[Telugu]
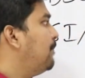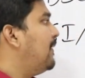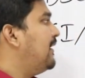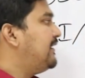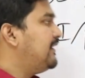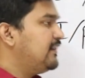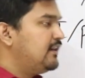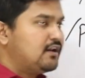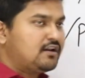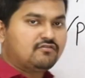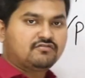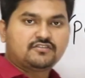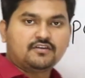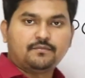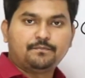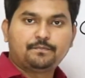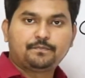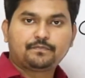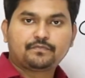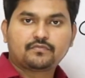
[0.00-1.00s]
మెటీరియల్
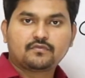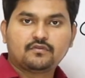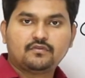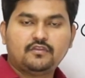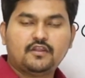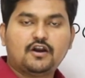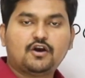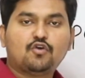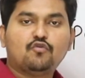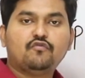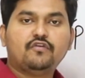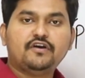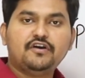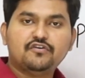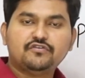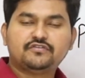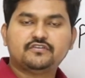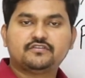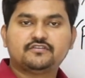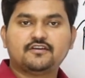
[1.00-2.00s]
ఇస్తాం దాంట్లో
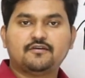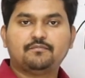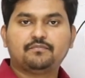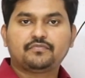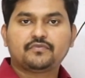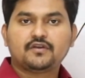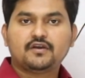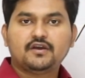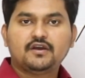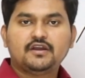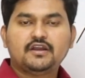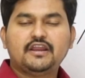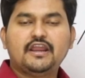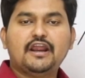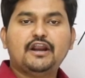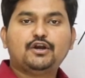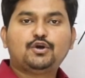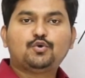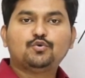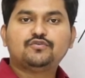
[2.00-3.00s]
వీడియోస్ ఇస్తాం
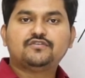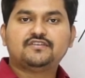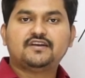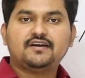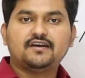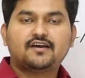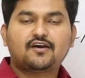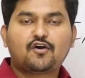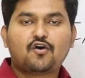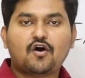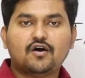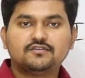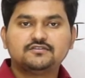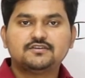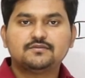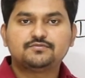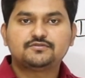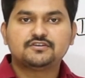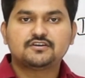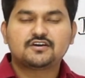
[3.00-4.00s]
ఏ టు జెడ్
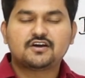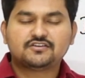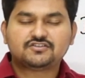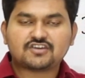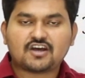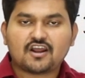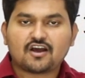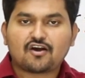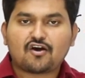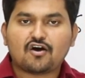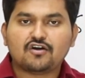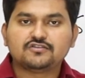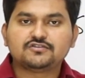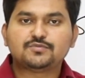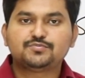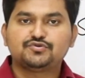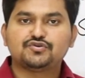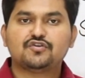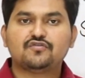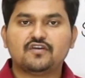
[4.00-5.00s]
కాన్సెప్ట్స్ చాలా
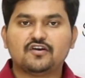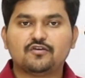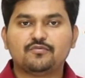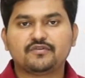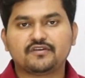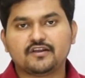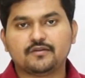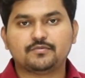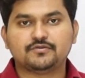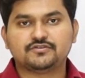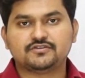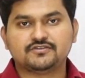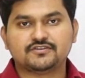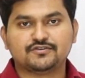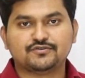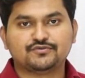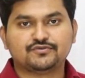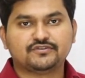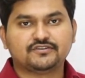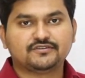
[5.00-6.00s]
కాన్సెప్చువల్ వేలో మేము నేర్పించడం
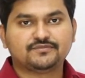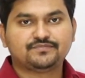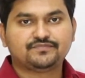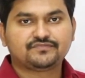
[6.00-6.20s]
జరుగుతుంది